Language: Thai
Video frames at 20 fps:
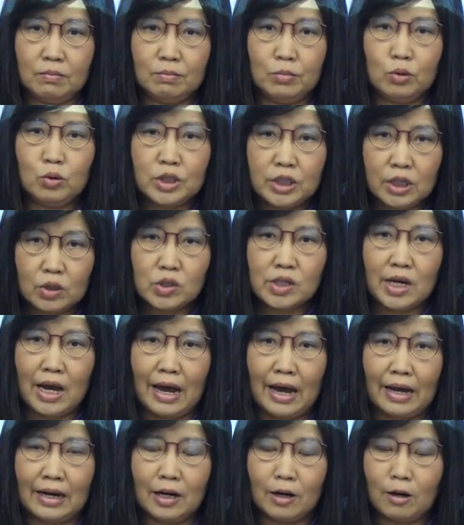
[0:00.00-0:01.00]
ผู้เชี่ยว
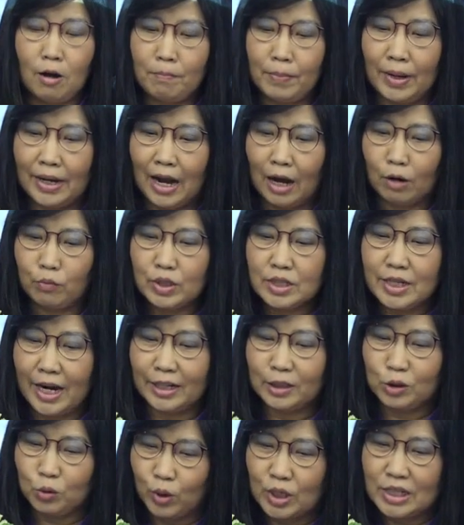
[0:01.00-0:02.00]
ชาญแล้วก็เป็นนักวิจั
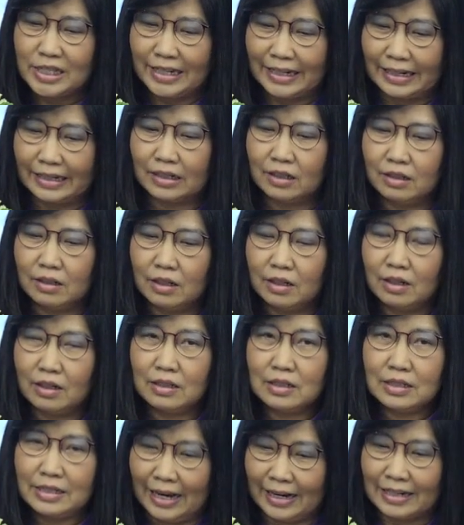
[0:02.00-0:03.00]
ยตัวจริง
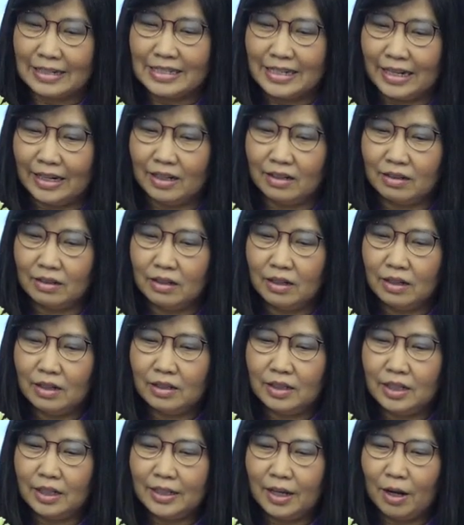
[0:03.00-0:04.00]
เสียงจริง
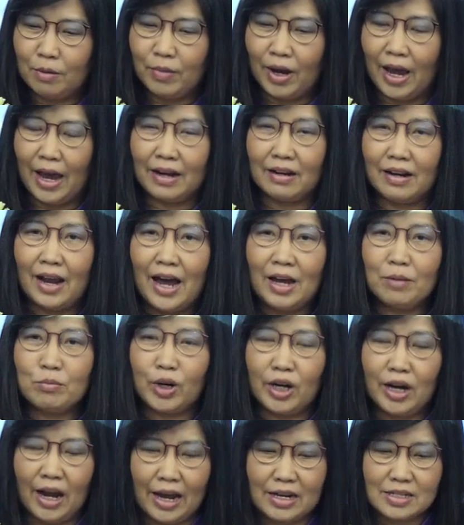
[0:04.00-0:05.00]
ที่ทำงานด้านบ
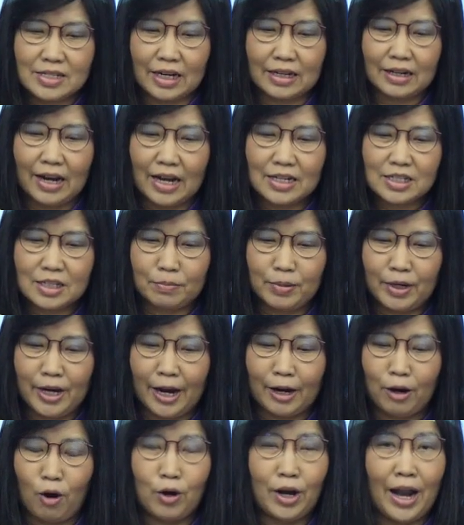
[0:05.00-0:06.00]
ริหารจัดการทรัพ
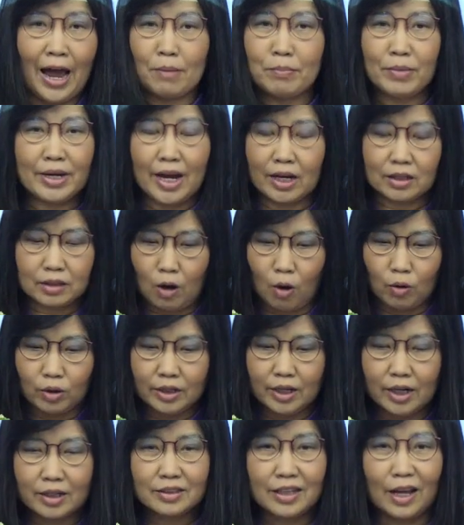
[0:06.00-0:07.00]
ยากรน้ำมาอย่างต่อ
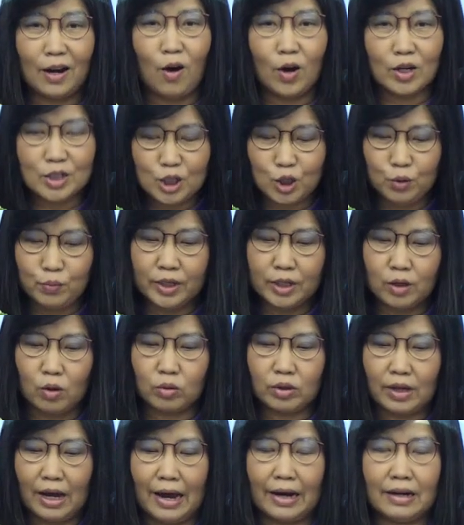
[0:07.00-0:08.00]
เนื่องตลอดชีวิตข
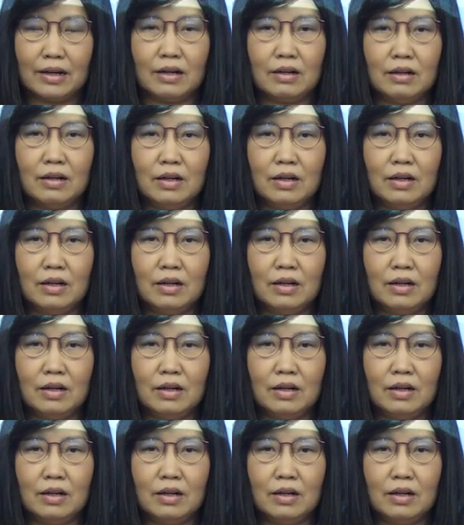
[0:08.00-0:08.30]
องท่าน